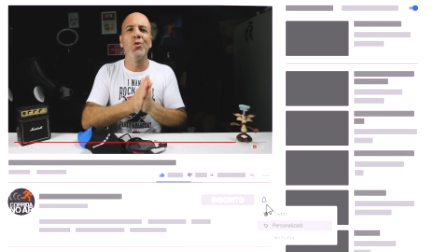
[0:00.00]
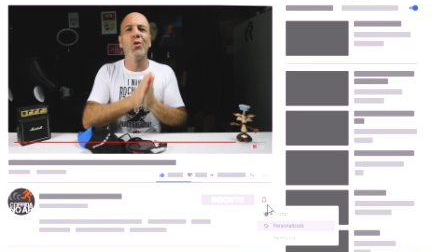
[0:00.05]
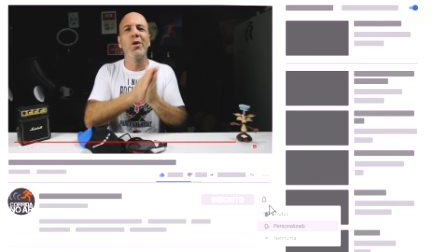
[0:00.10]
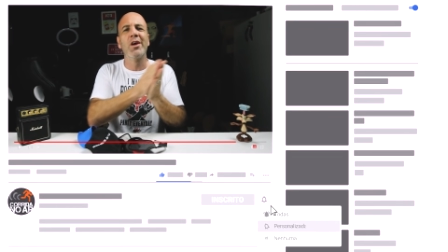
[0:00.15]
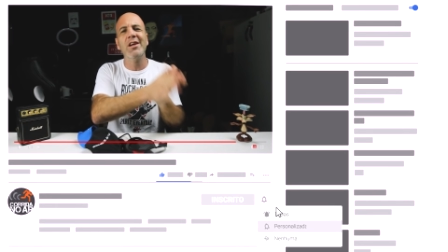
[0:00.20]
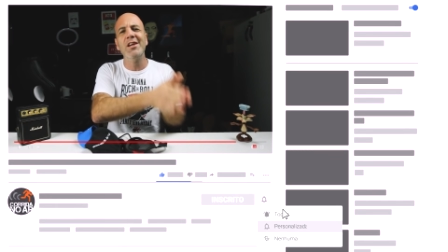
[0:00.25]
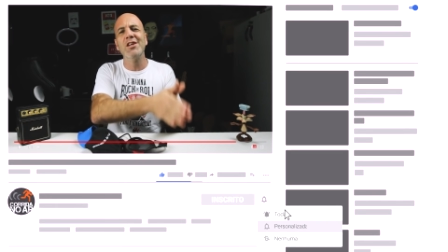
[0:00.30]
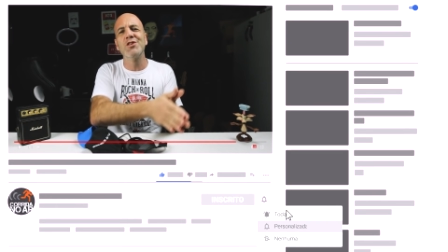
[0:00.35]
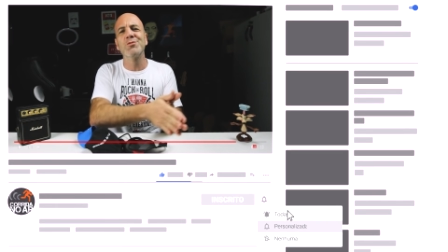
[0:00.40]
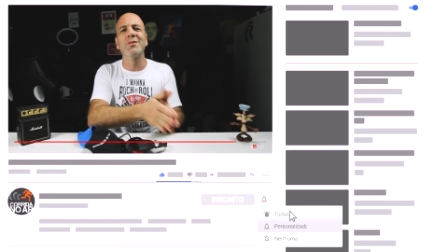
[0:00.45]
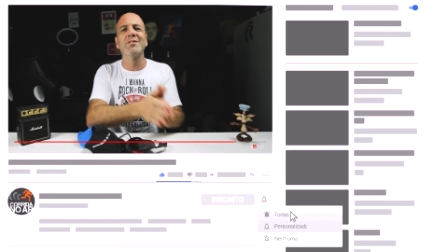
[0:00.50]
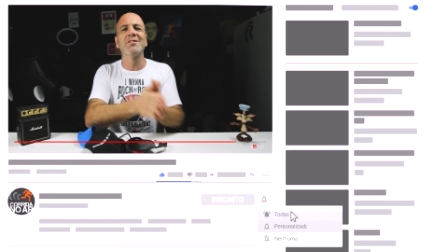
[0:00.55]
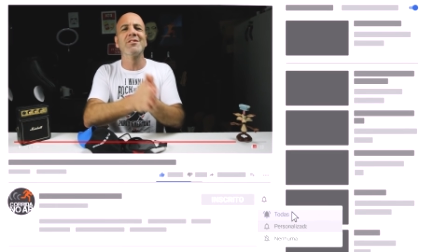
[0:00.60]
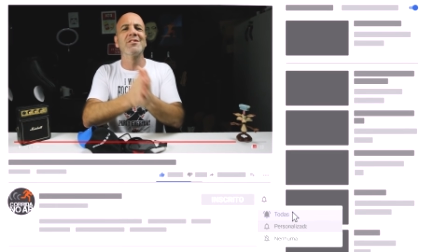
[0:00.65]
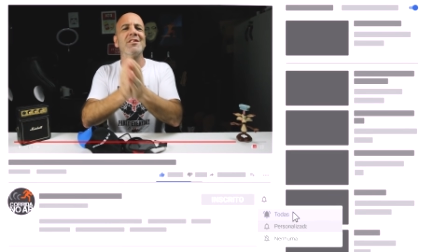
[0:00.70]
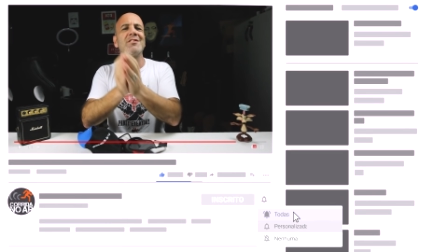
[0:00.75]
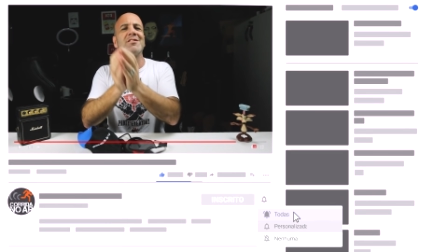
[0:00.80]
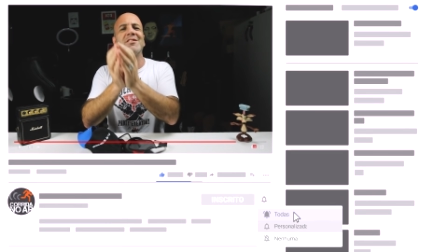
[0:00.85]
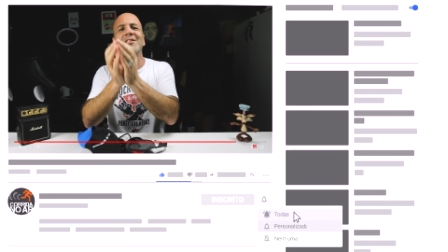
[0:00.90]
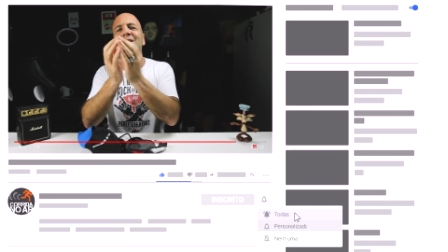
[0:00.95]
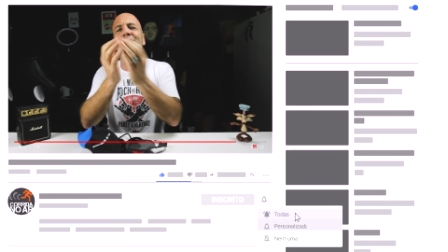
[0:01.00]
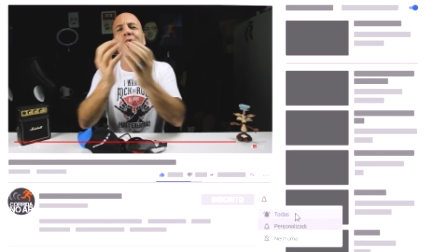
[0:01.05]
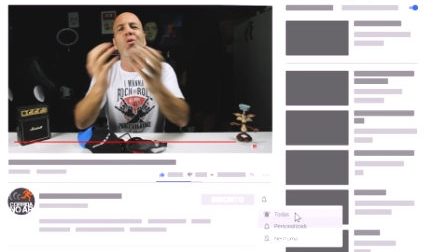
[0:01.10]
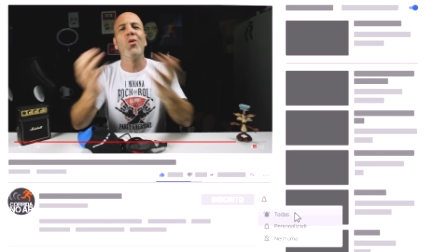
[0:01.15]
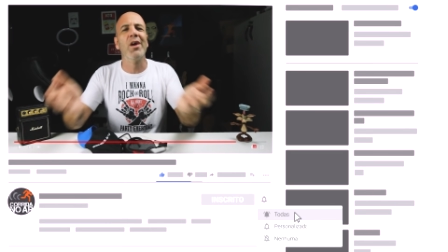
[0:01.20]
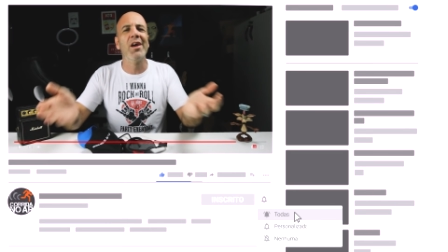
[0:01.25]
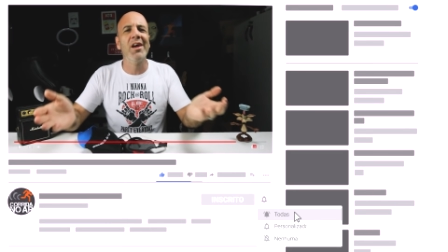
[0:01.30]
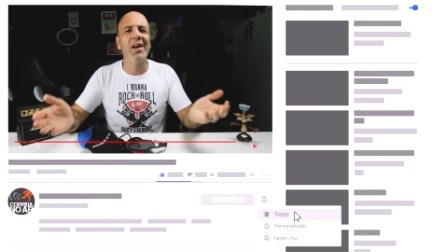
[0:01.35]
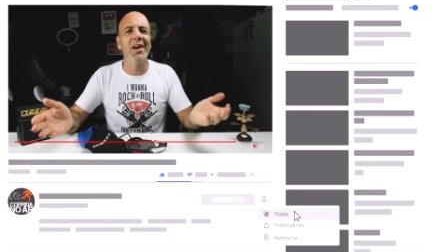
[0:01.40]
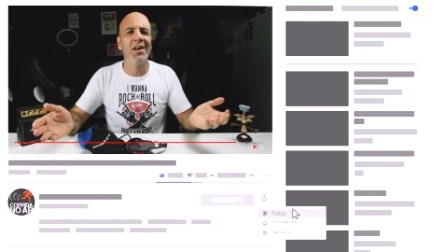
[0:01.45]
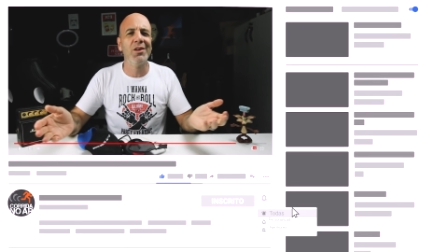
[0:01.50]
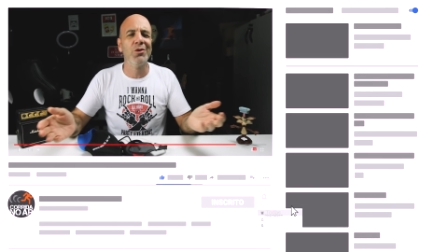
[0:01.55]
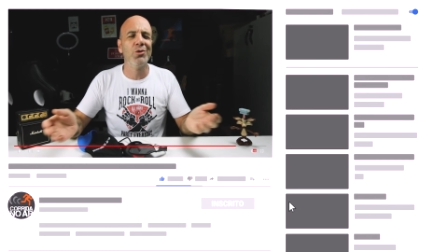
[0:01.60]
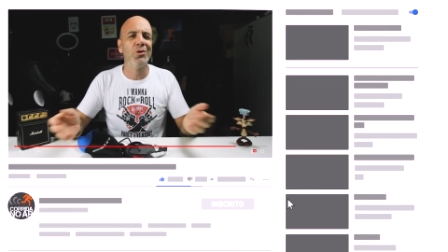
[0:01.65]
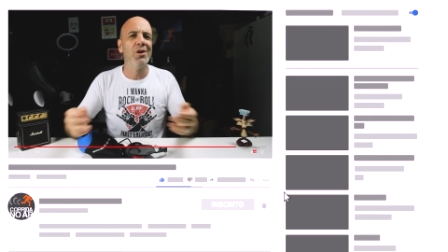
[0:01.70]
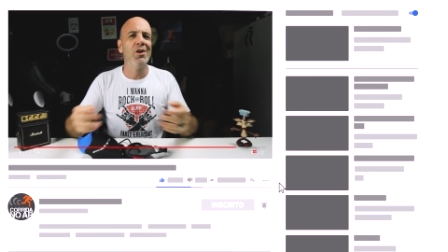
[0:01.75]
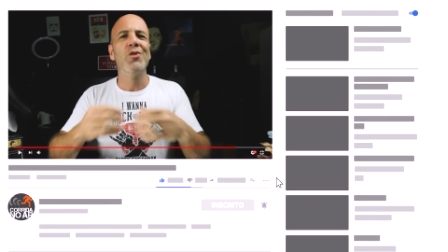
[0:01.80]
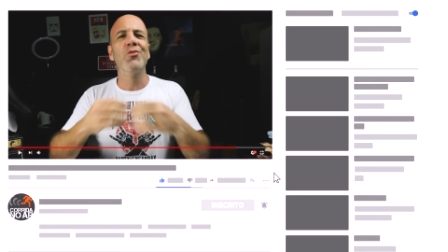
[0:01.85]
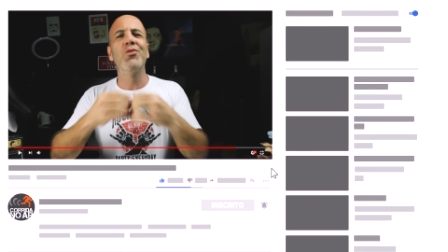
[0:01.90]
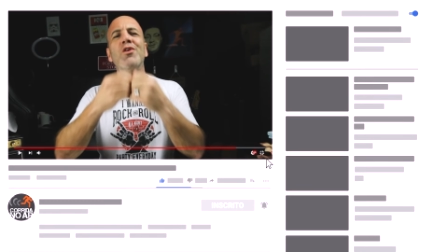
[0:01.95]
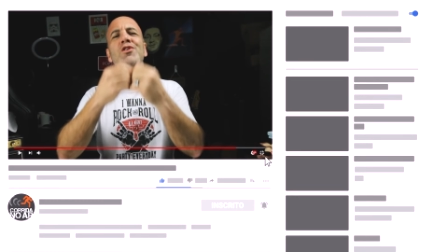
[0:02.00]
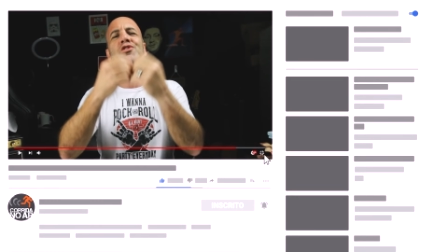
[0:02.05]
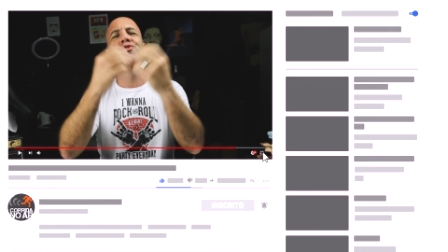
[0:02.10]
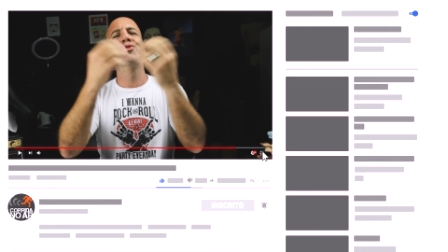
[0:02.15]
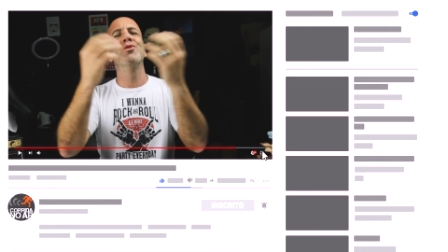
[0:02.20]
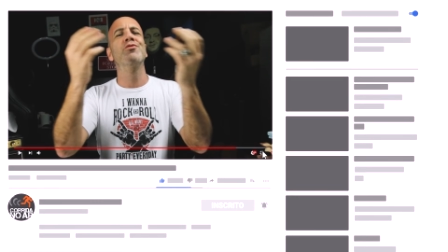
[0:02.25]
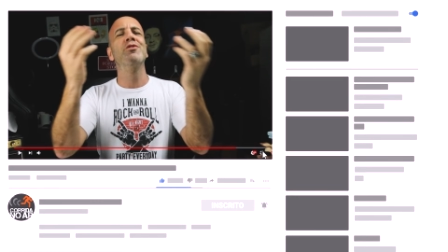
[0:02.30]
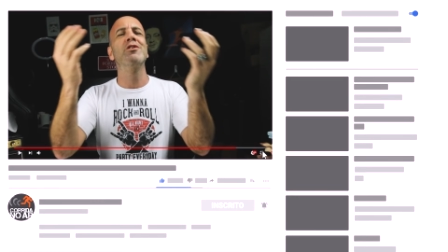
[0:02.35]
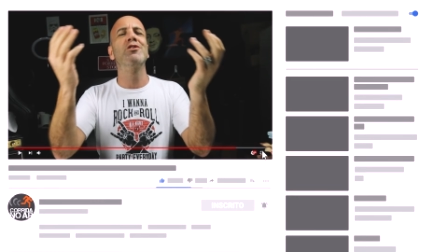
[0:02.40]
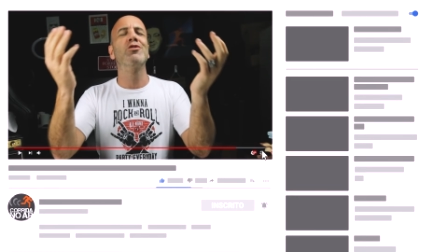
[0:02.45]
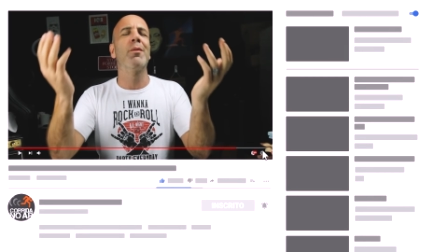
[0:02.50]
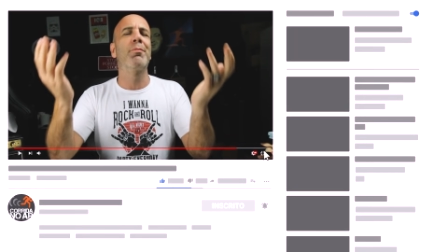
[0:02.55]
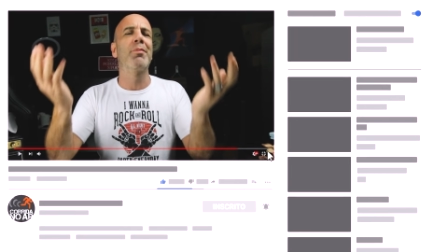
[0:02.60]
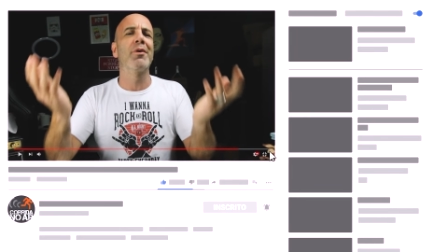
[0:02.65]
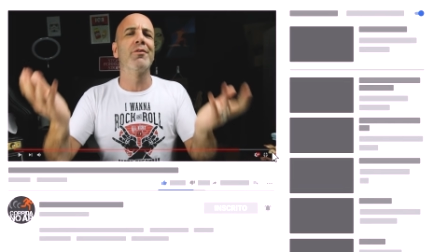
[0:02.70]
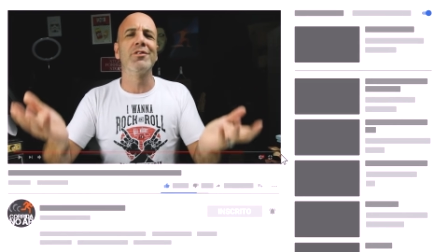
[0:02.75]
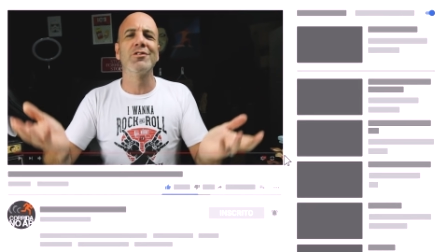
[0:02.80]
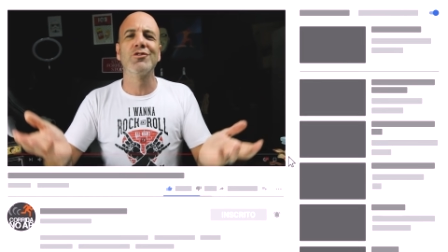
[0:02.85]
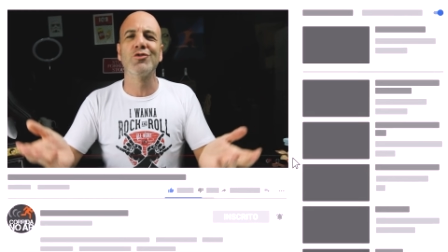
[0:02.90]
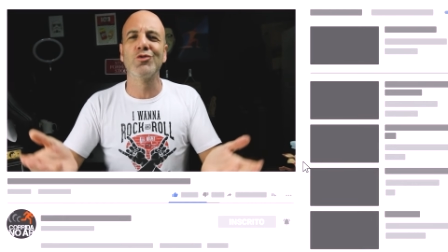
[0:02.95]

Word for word: o ritmo, a distância que está correndo, fones de ouvido à prova de